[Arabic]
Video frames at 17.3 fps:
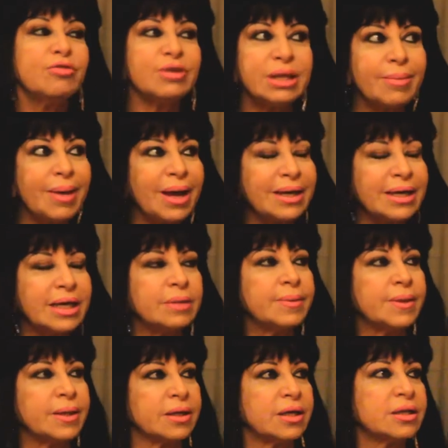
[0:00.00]
فده معنى
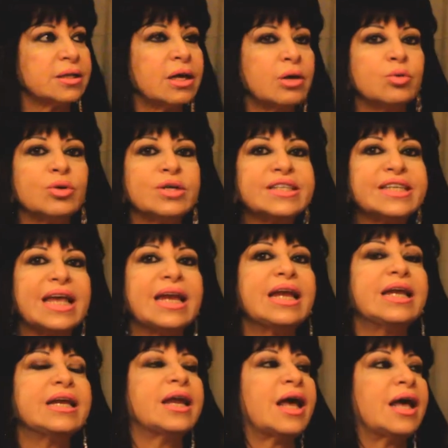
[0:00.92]
كبير جدا
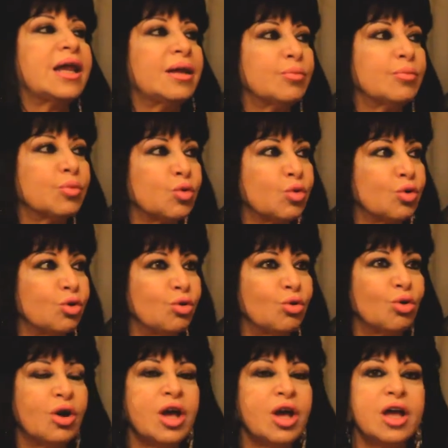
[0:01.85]
ورساله للعالم
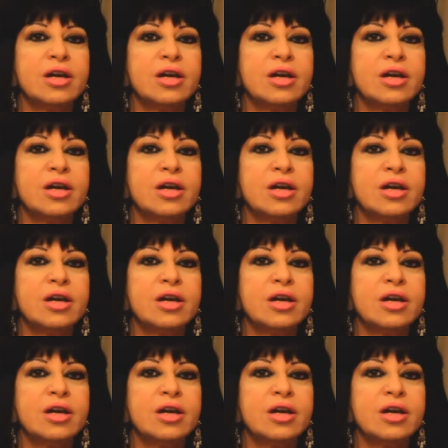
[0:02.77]
كله